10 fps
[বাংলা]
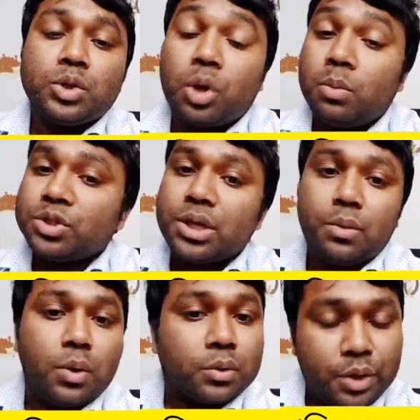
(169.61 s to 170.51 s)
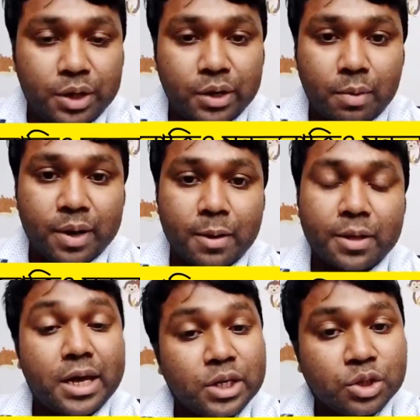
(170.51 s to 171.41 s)
সমস্যাগুলো তৈরি হবে
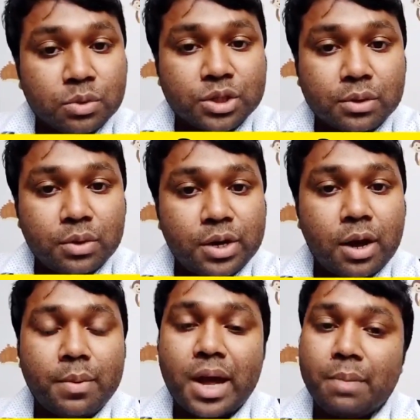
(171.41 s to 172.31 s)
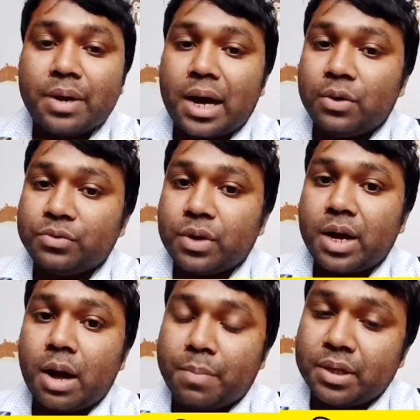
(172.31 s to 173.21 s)
কি কি সমস্যা তৈরি হবে আমরা
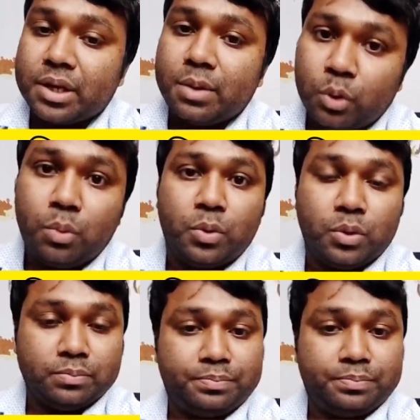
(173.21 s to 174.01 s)
আলোচনায় আপনাদেরকে বলবো